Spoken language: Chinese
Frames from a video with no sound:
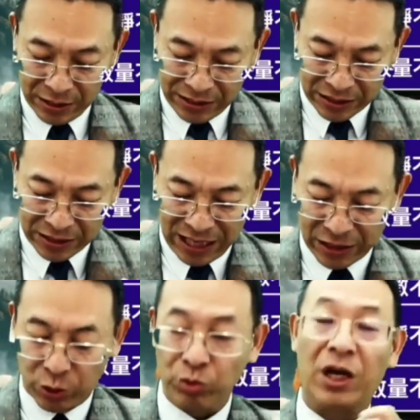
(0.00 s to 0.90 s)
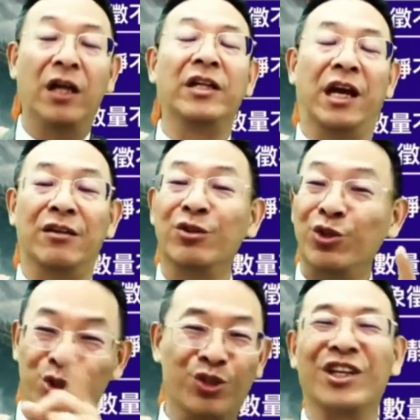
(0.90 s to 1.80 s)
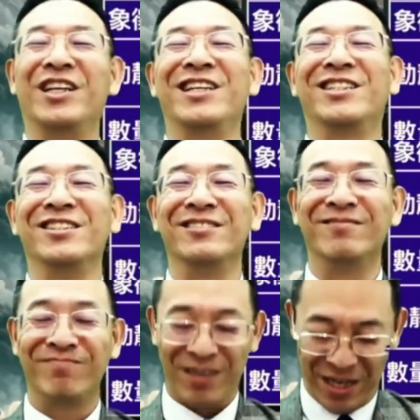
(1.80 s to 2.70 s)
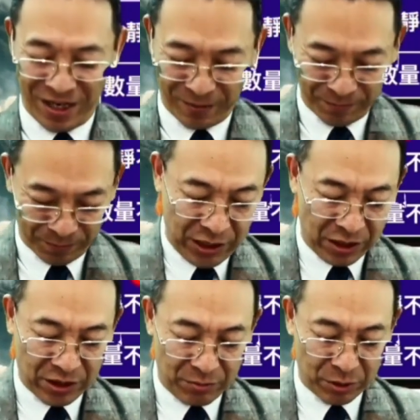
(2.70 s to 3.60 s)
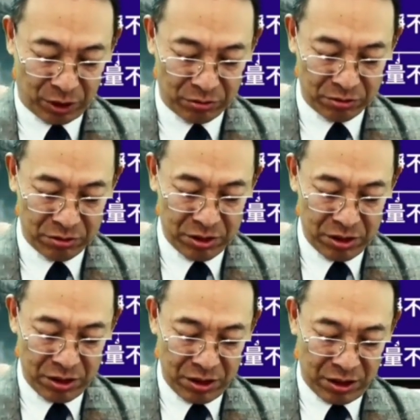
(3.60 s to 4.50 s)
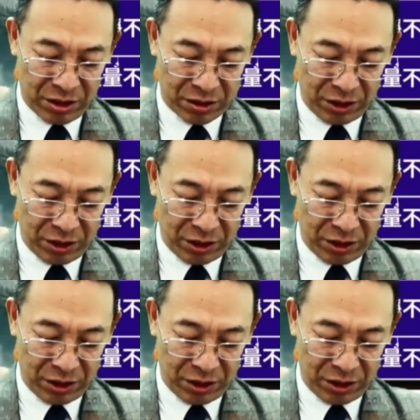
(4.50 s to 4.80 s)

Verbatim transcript: 但是看着主的恩典就得医治啊，象征不同啊。